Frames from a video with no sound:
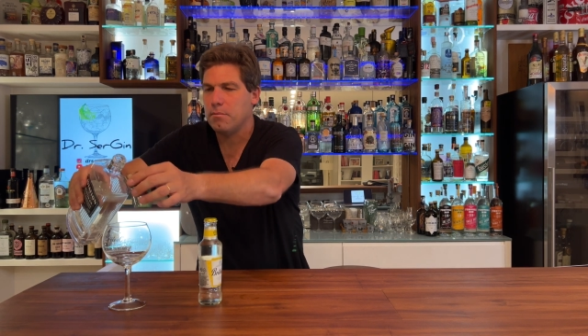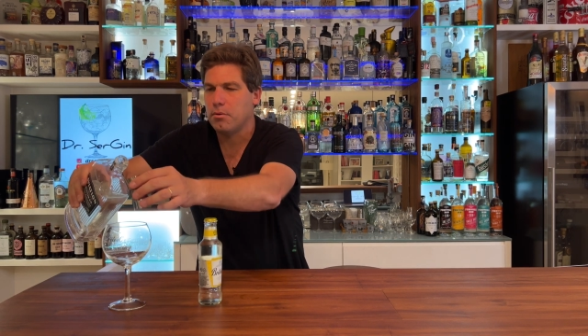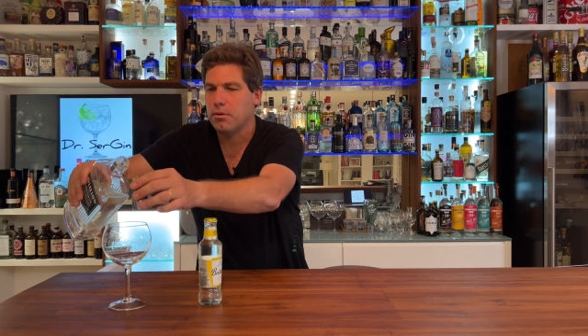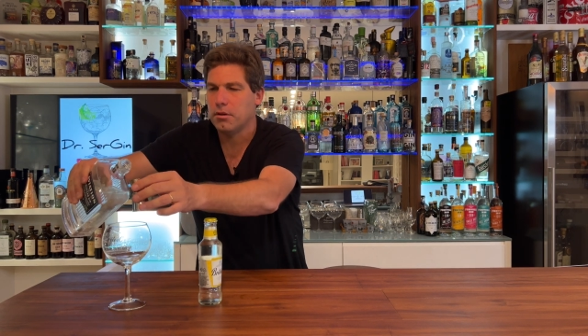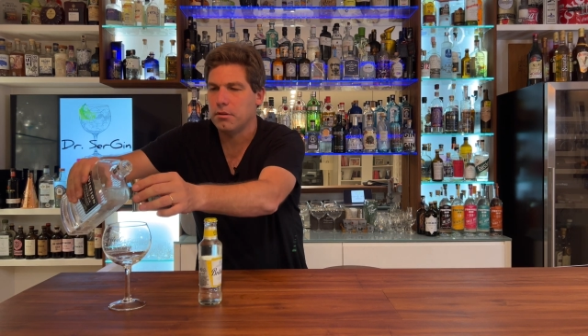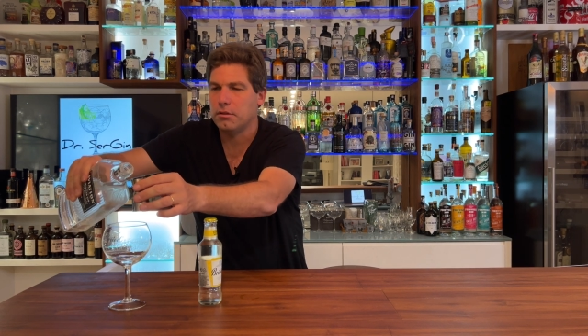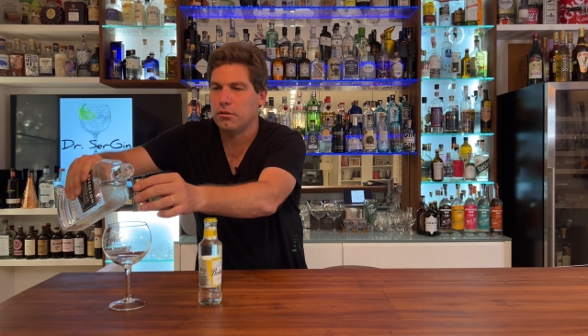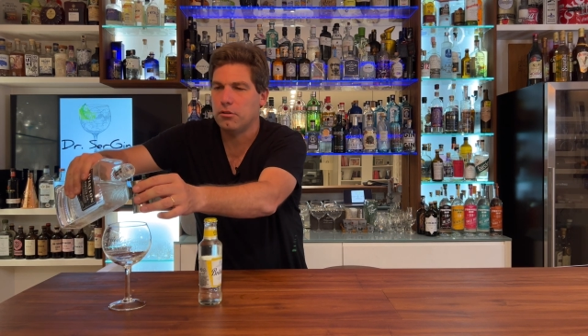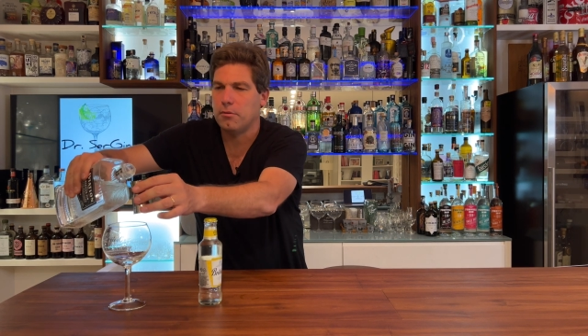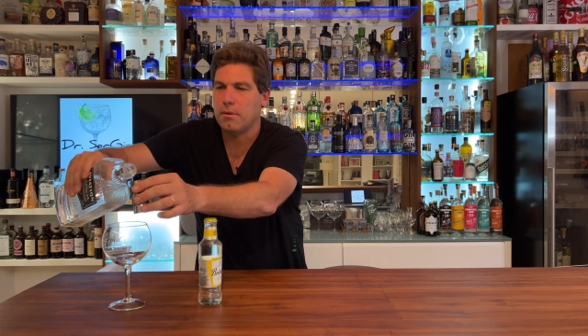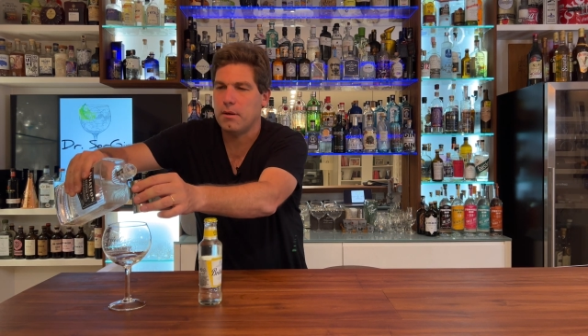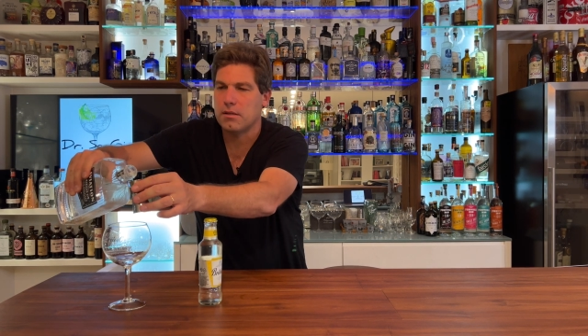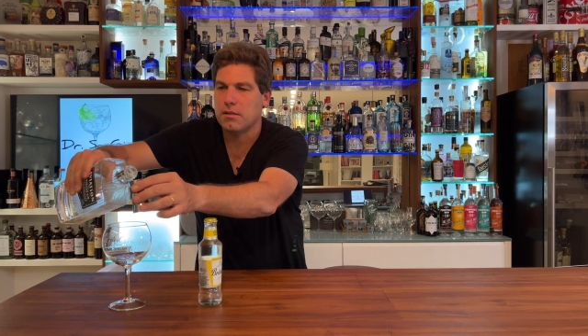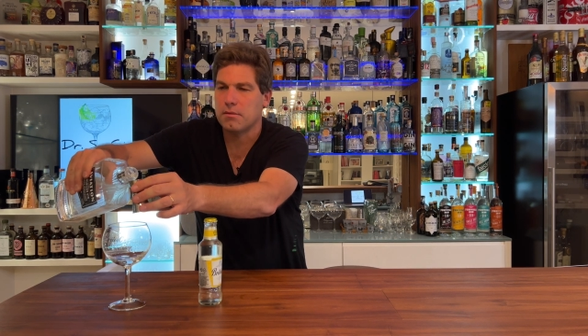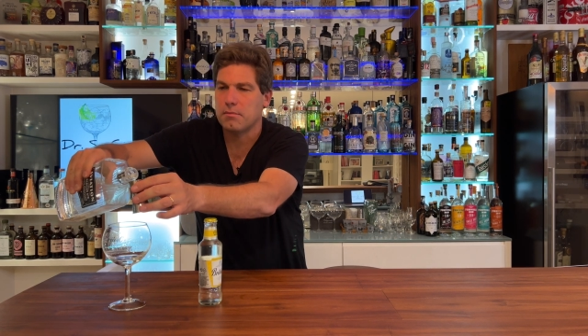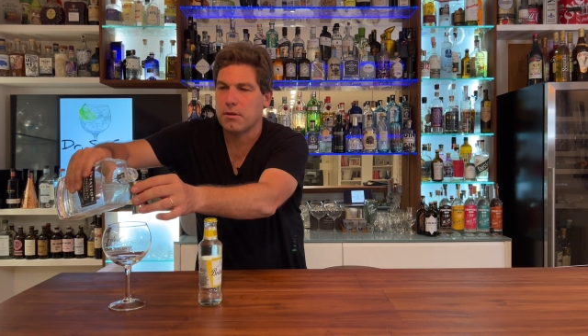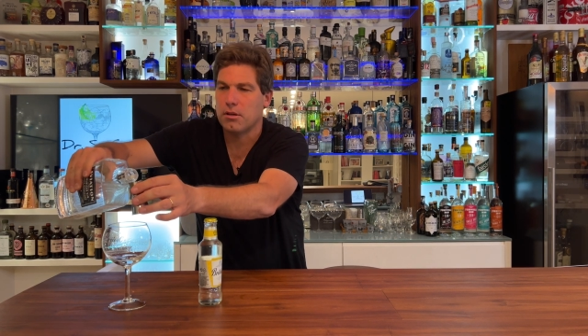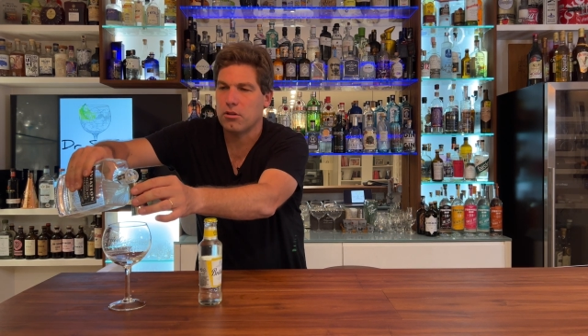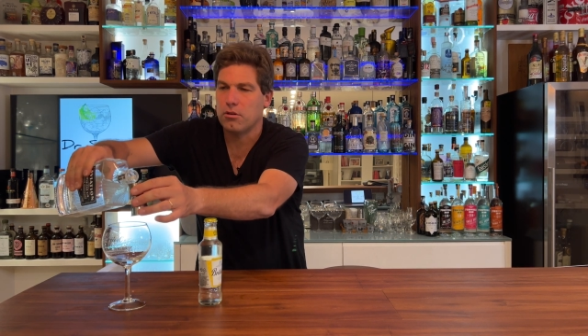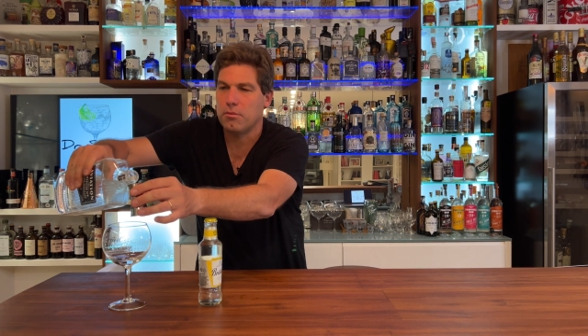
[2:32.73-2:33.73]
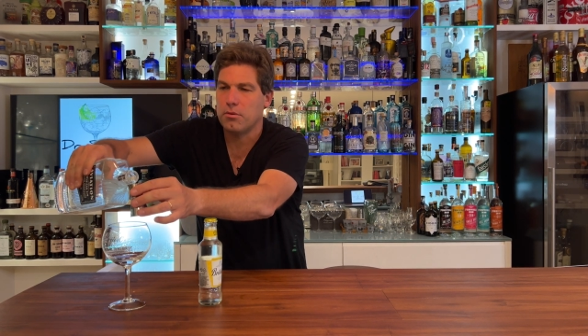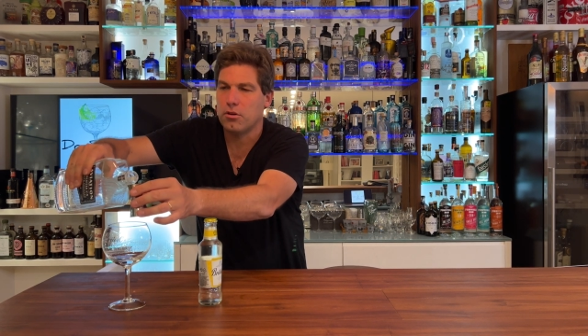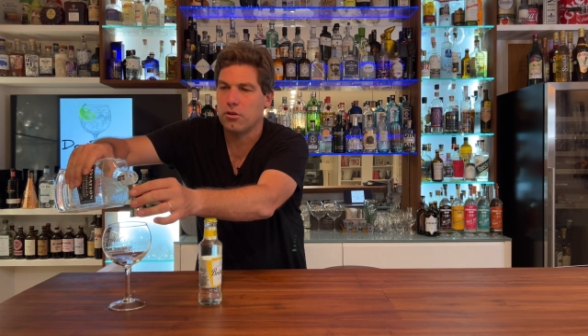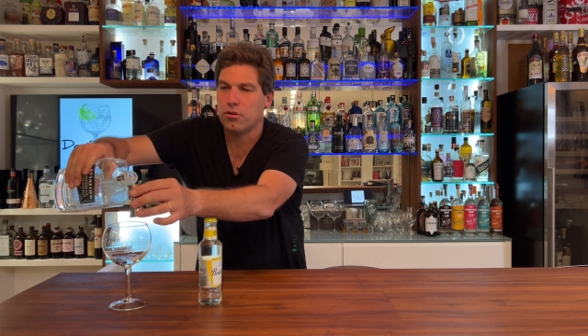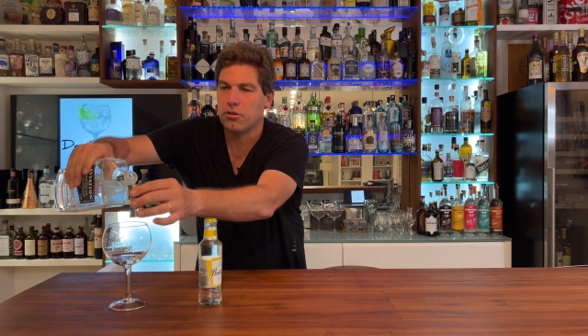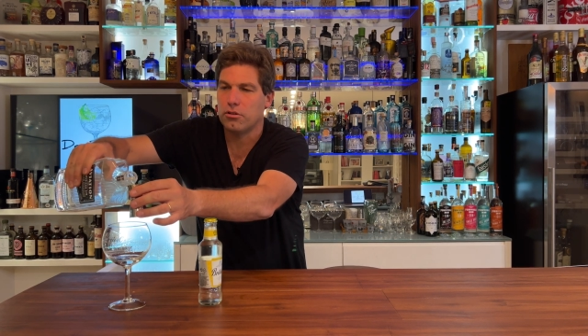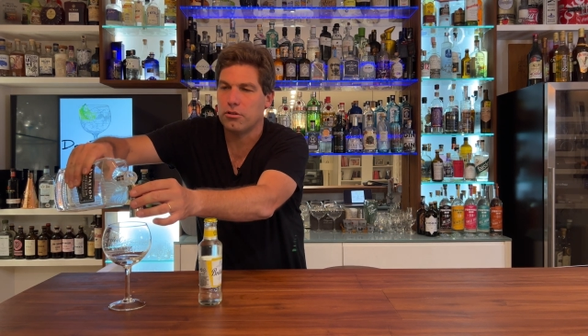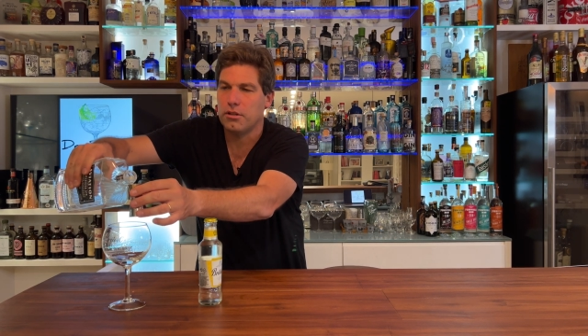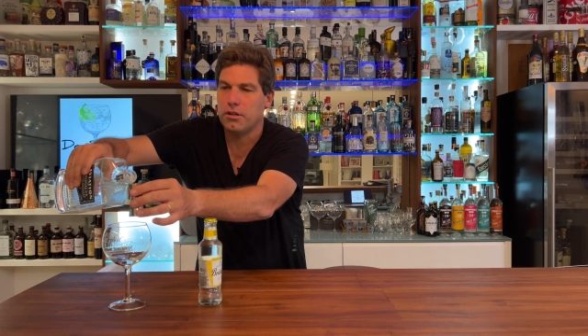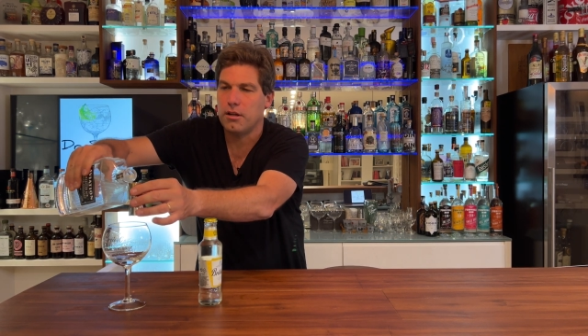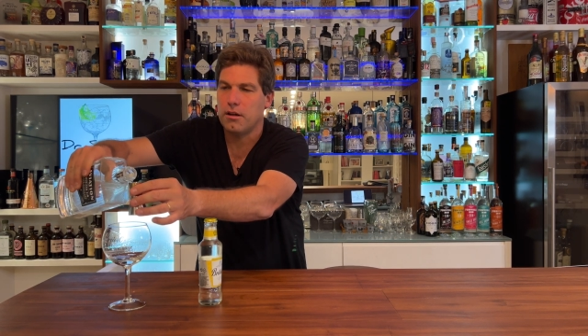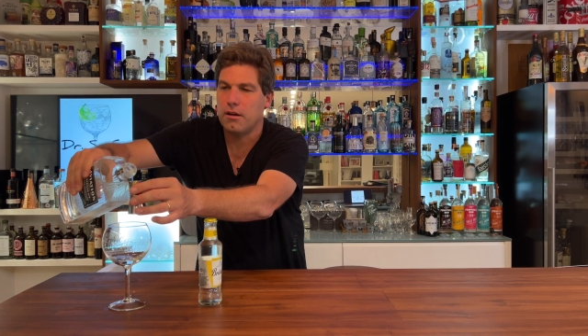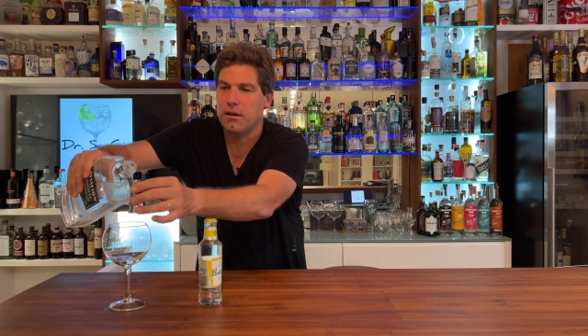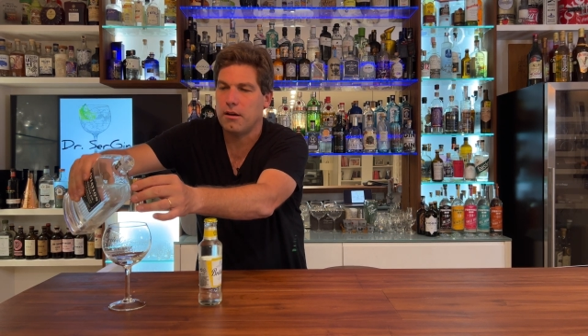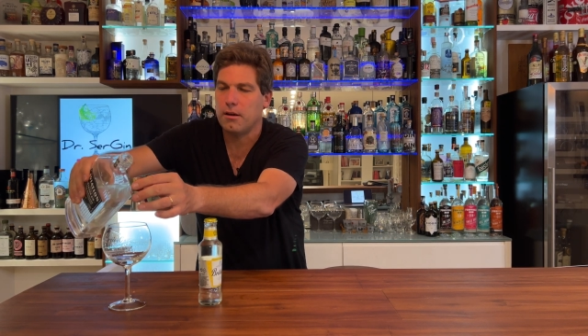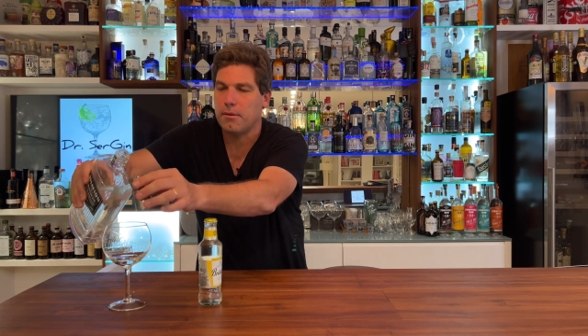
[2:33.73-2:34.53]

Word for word: poquitito más, me quedo medio cortina.